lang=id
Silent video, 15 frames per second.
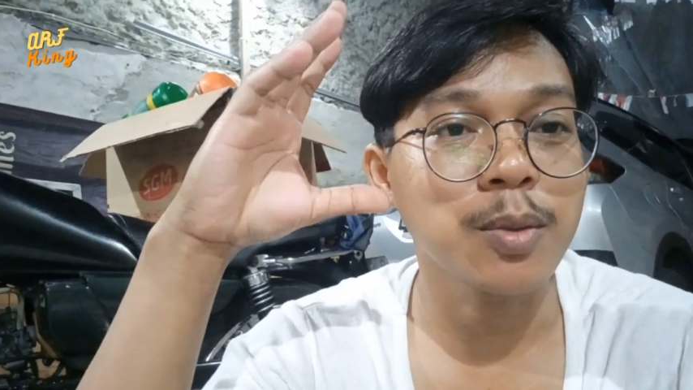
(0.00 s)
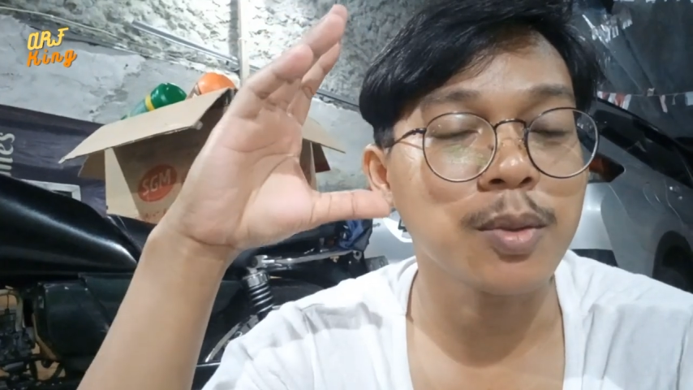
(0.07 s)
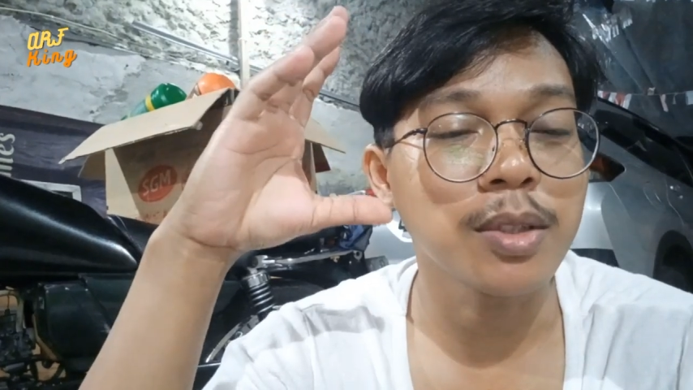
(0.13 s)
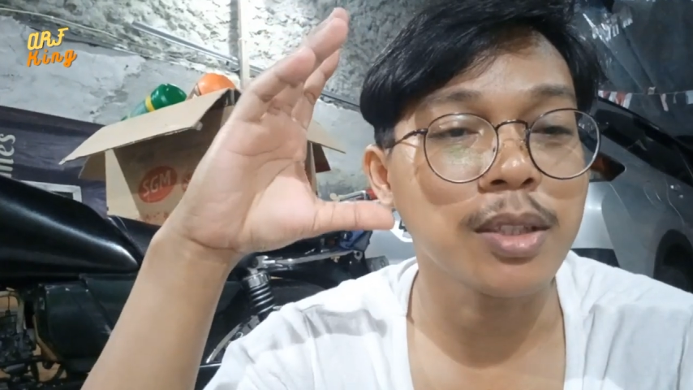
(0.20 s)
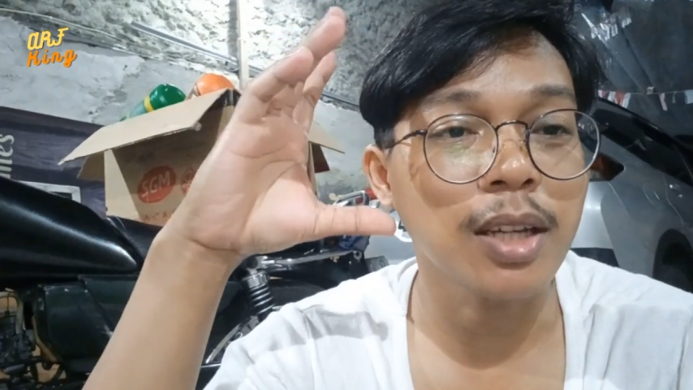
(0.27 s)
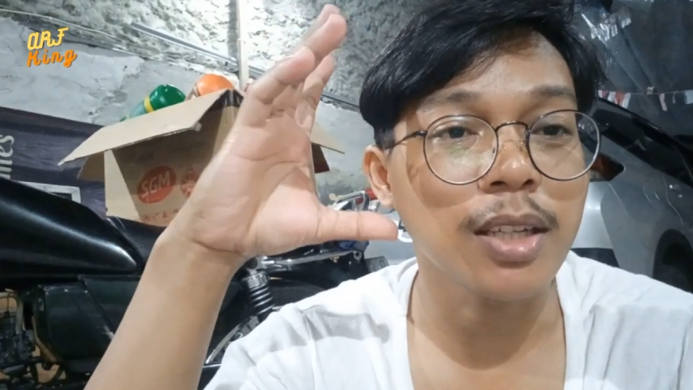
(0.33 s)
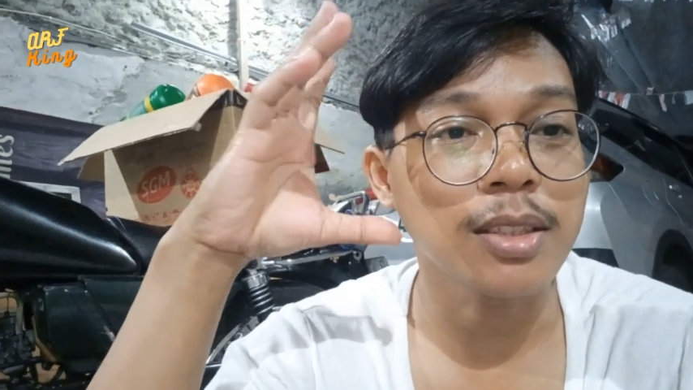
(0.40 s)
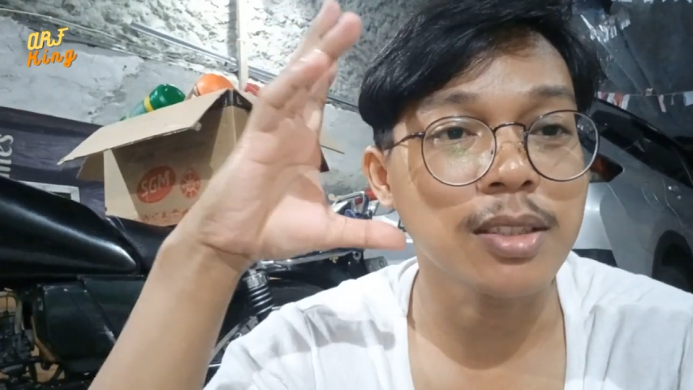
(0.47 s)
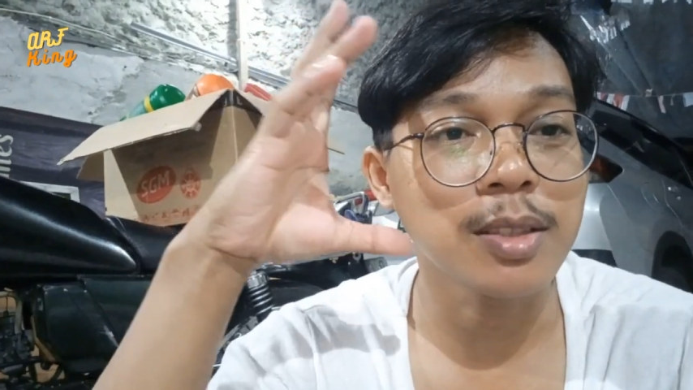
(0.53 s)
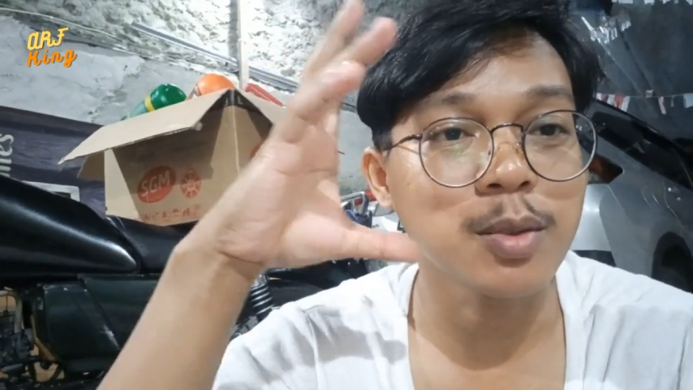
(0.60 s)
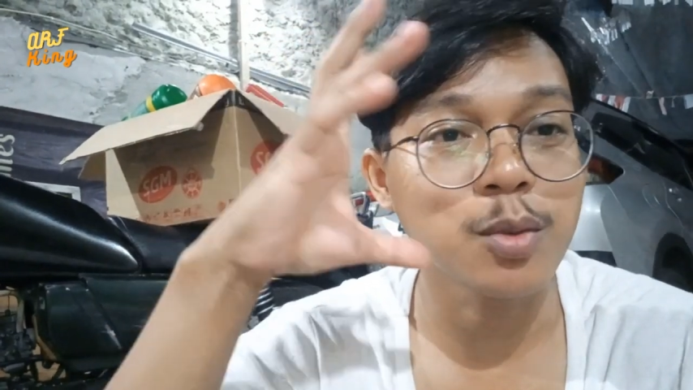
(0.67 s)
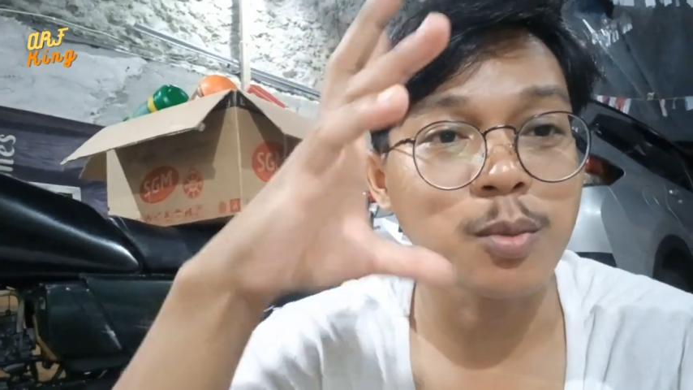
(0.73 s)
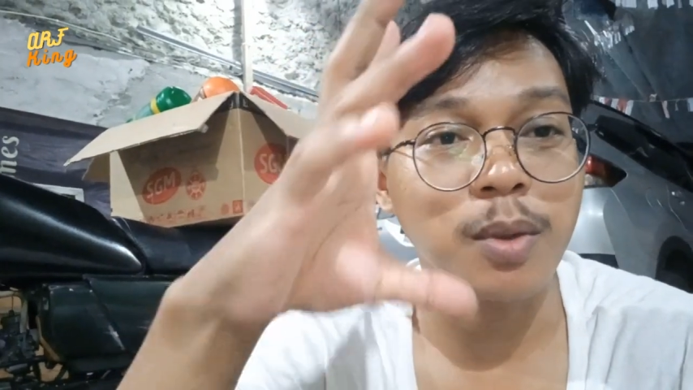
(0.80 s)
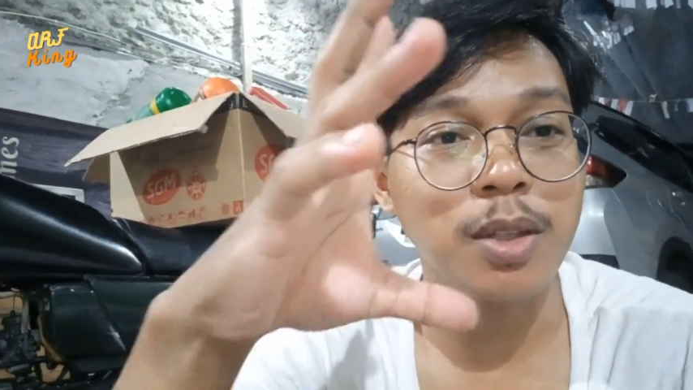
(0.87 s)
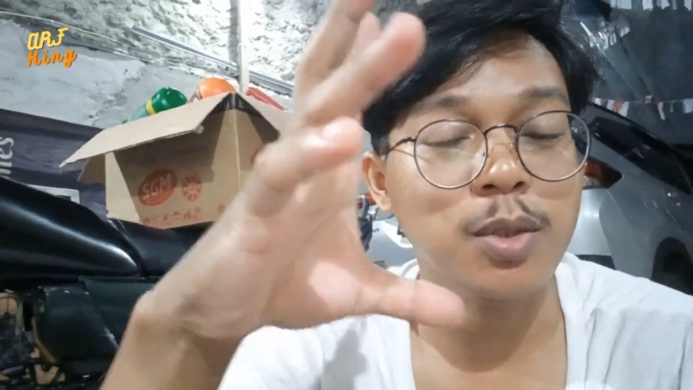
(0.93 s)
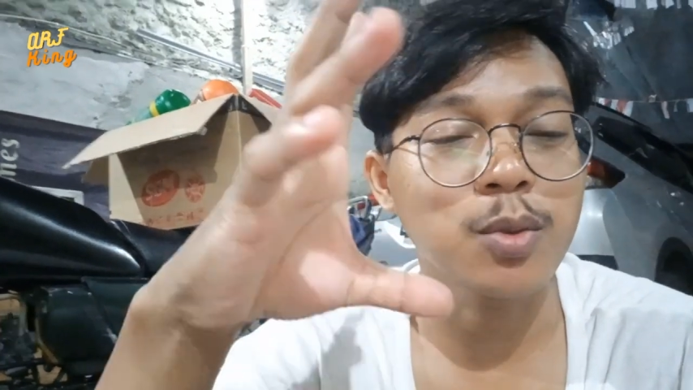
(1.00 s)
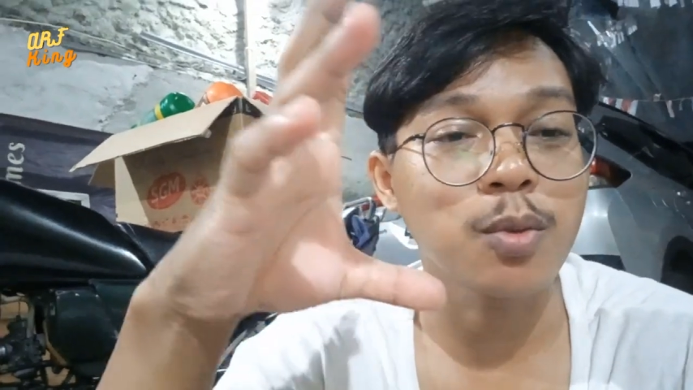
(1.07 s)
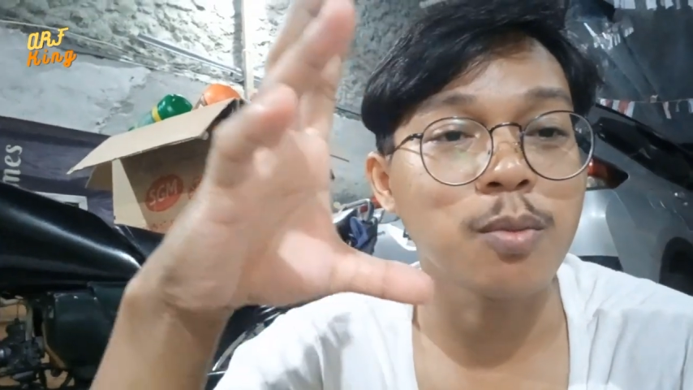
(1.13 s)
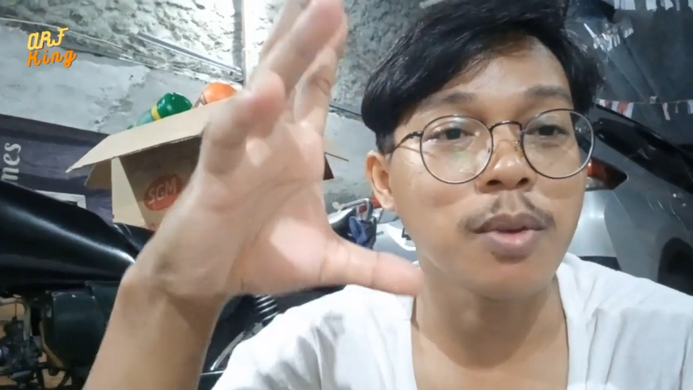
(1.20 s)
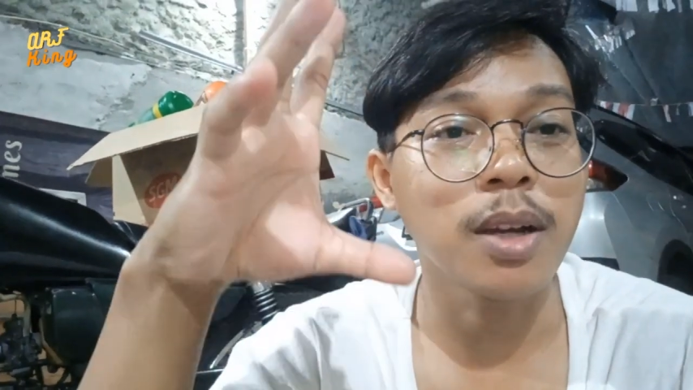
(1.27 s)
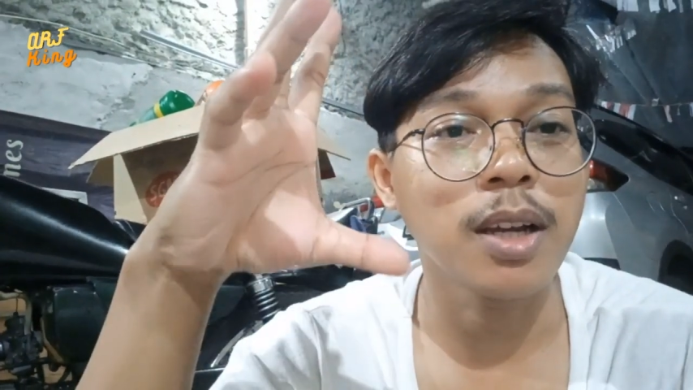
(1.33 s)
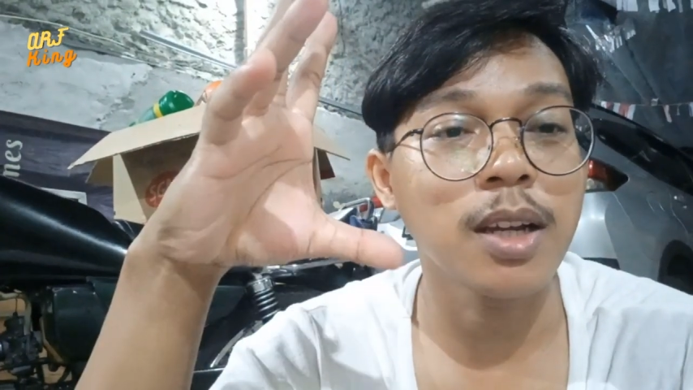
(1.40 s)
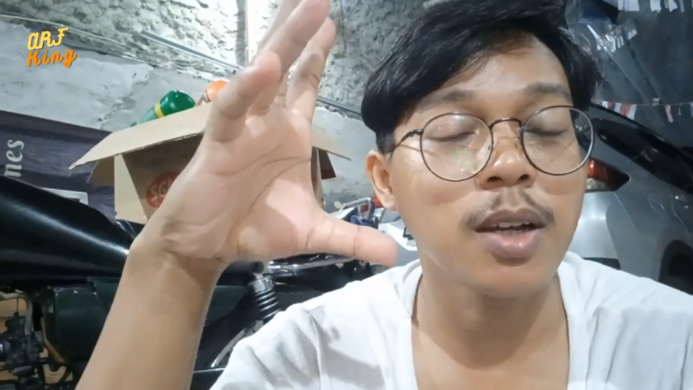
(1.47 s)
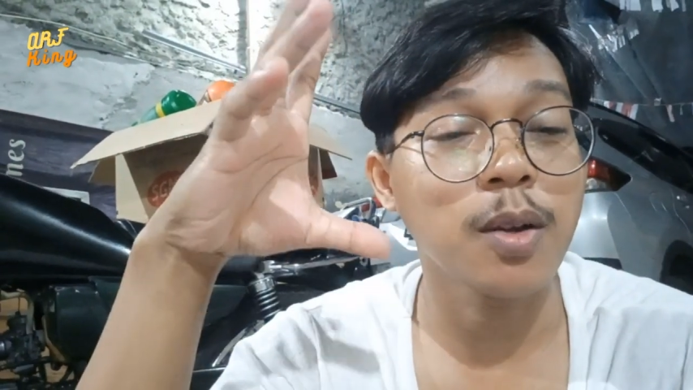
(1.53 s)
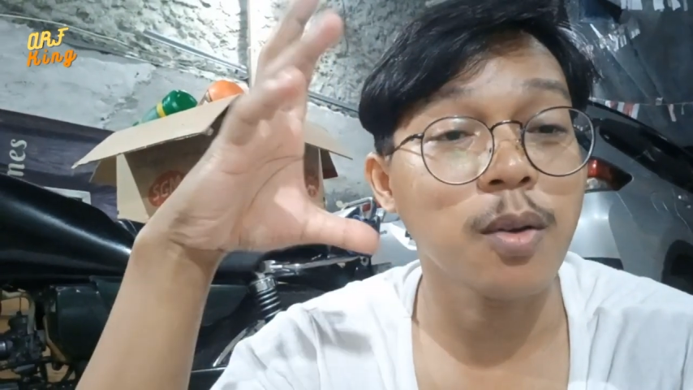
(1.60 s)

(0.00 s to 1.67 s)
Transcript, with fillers: tuh dikasih cuma-cuma